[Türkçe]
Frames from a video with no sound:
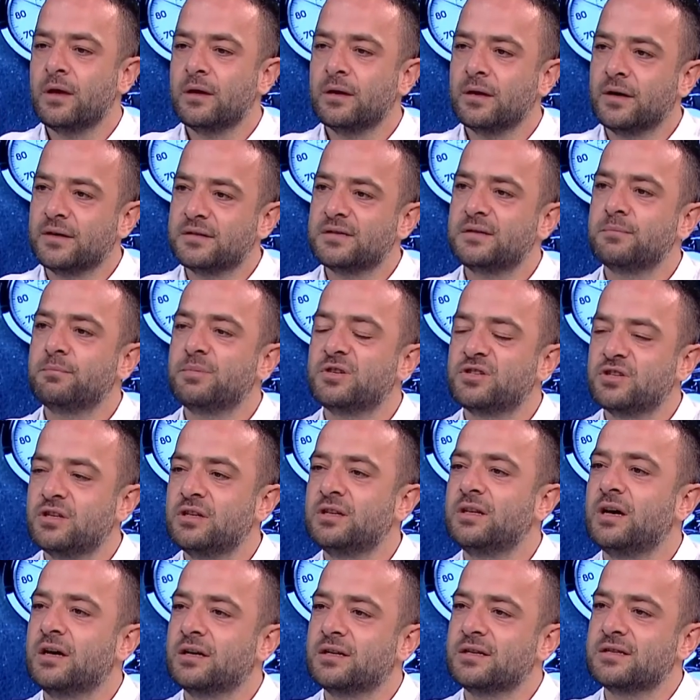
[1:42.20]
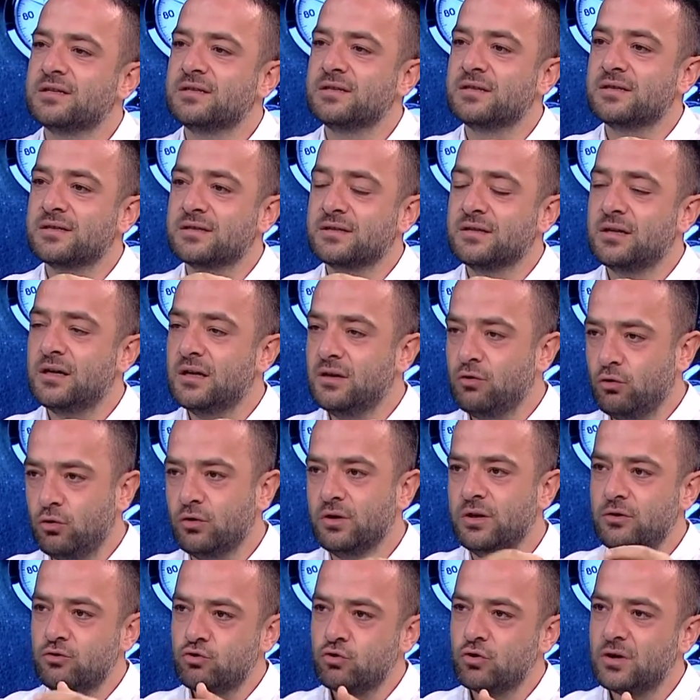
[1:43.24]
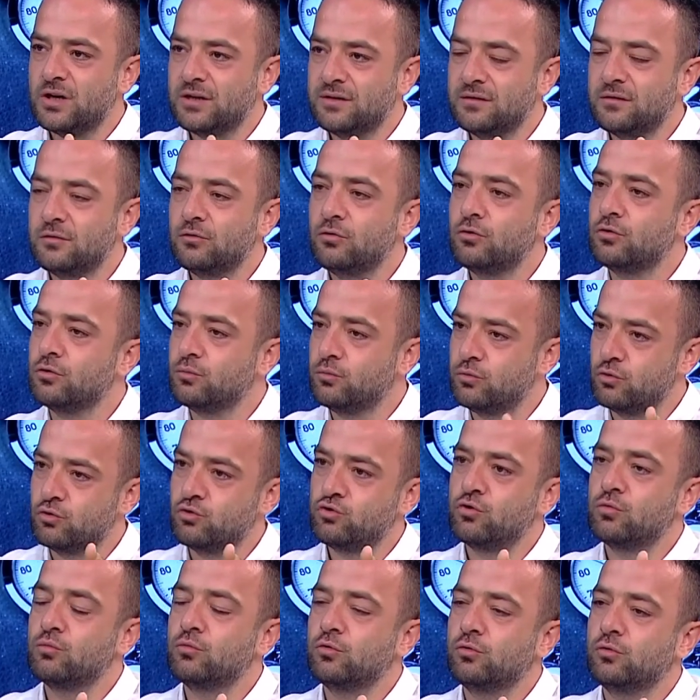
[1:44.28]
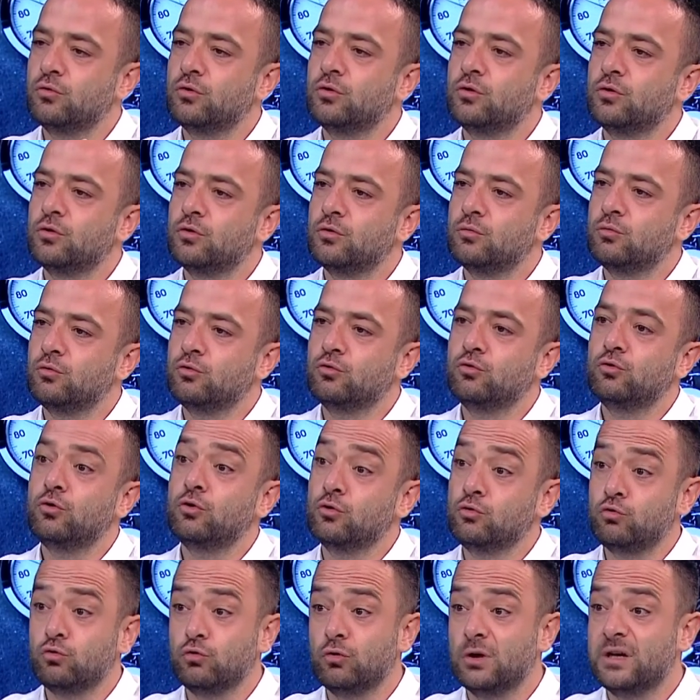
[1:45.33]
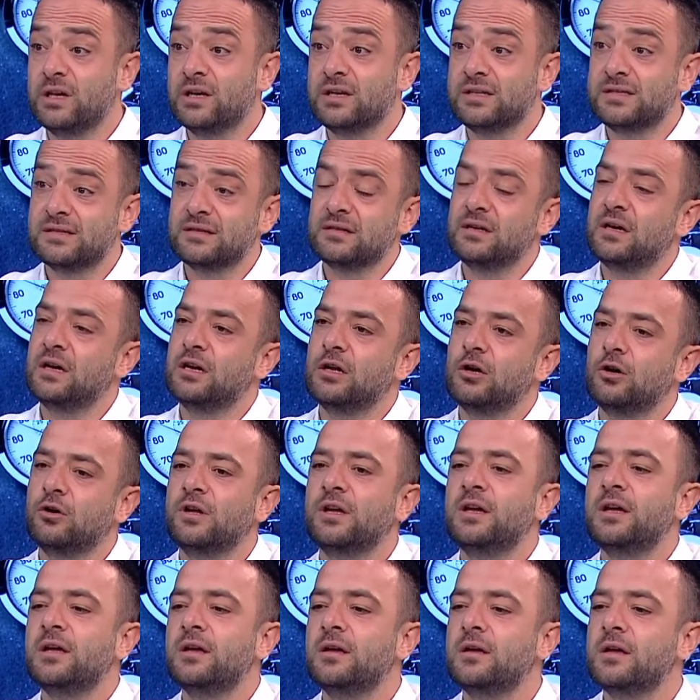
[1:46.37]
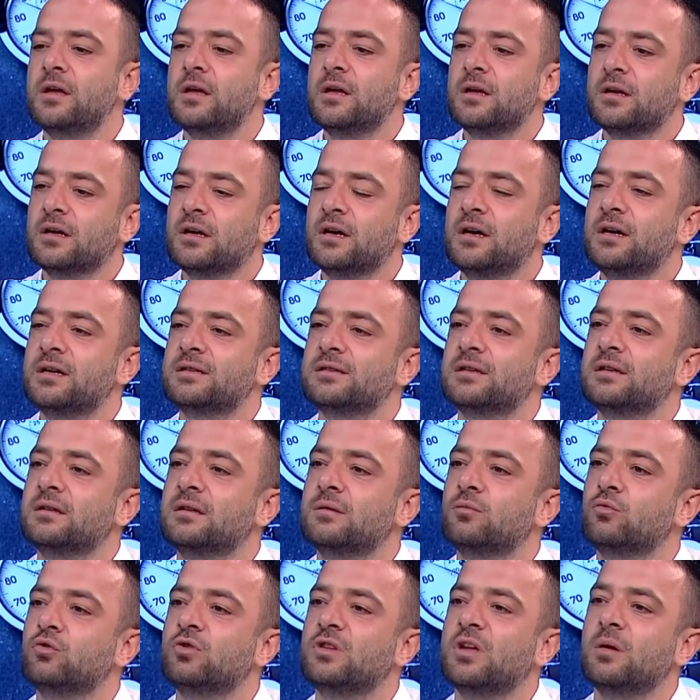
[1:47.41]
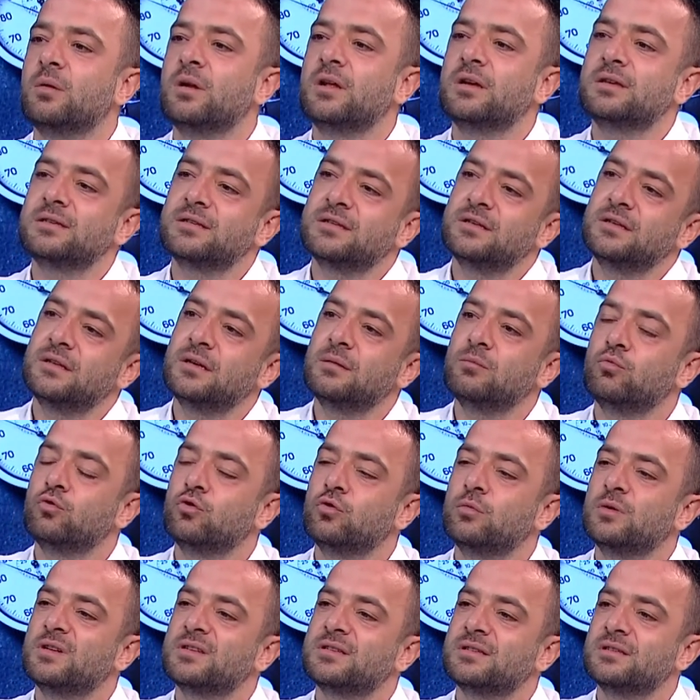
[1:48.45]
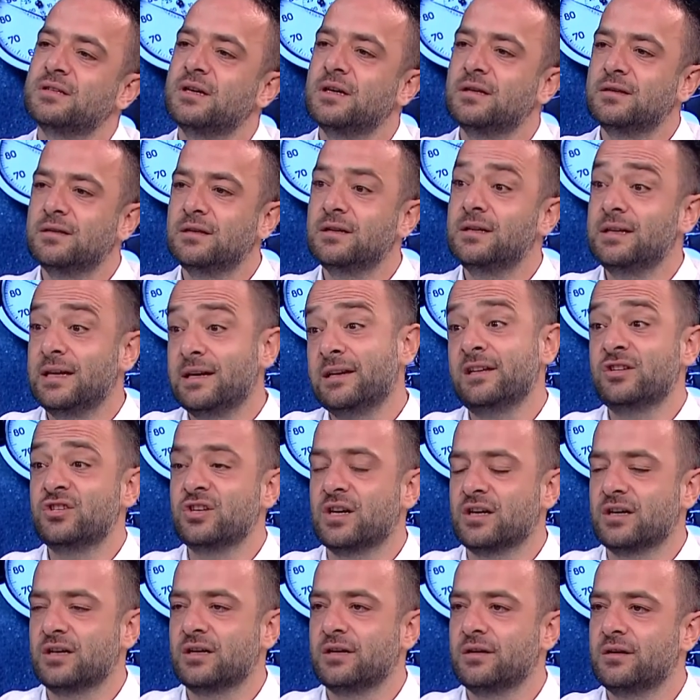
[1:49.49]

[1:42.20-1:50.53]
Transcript: Kasımpaşa'da da arkasında Scarione'yi çok attırıyordu. Pozisyon e, bulduruyordu Tuna'ya Scarione'ye. Galatasaray'da muhtemelen Sinan Buruma Snyder'a yarayacak.